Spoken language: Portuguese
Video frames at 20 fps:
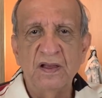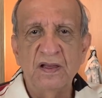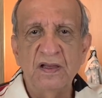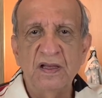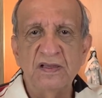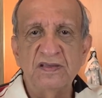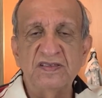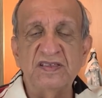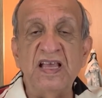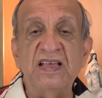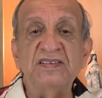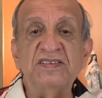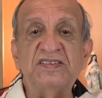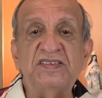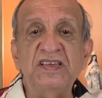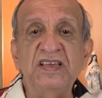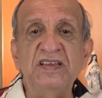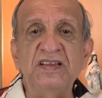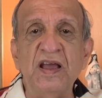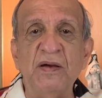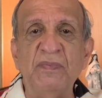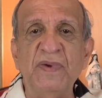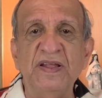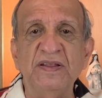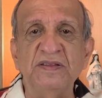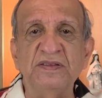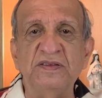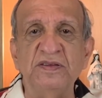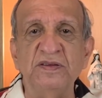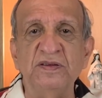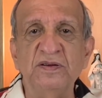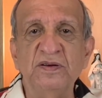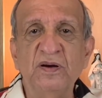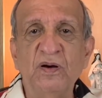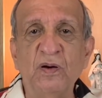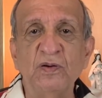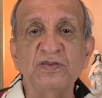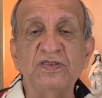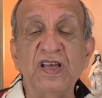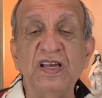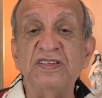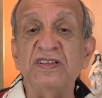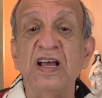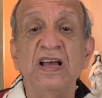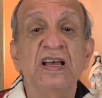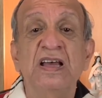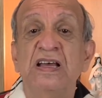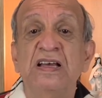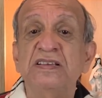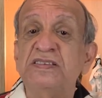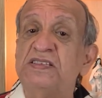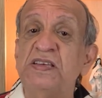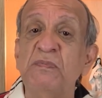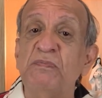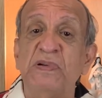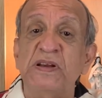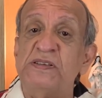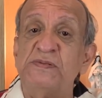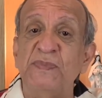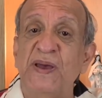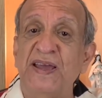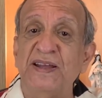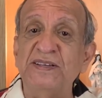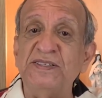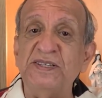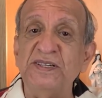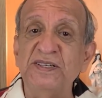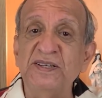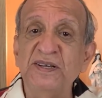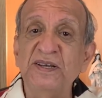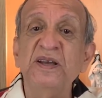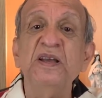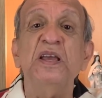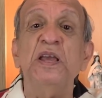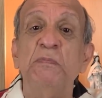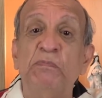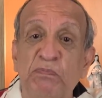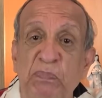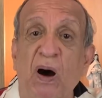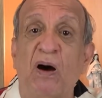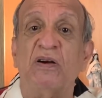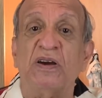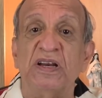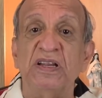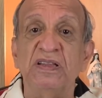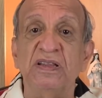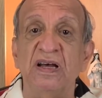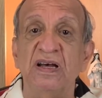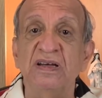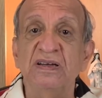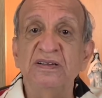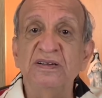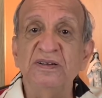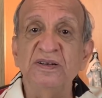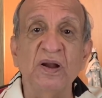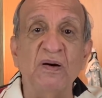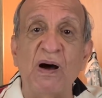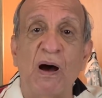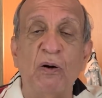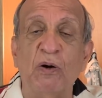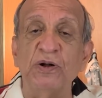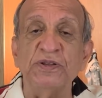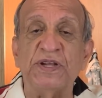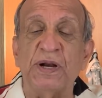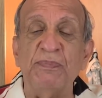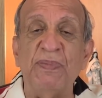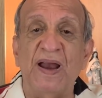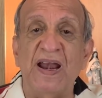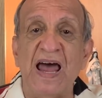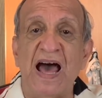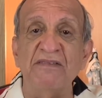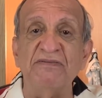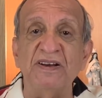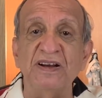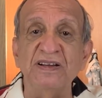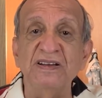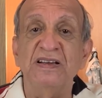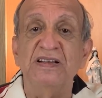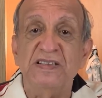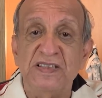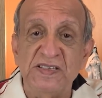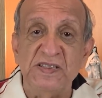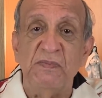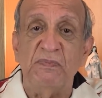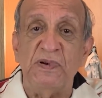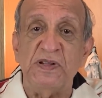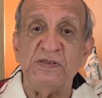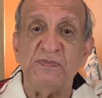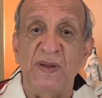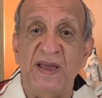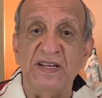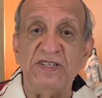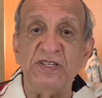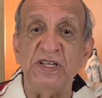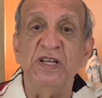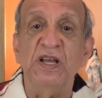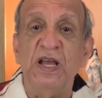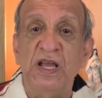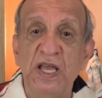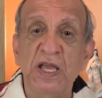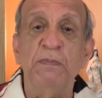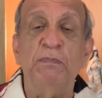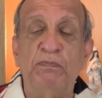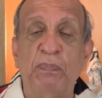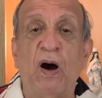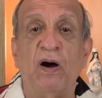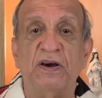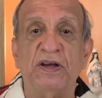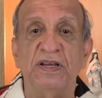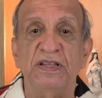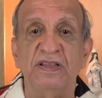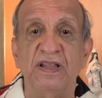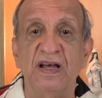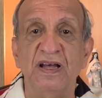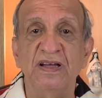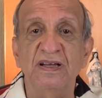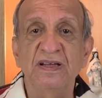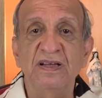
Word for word: Sencillamente, ou seja, simplesmente hipócrita. Não há outra palavra. Simplesmente hipócrita.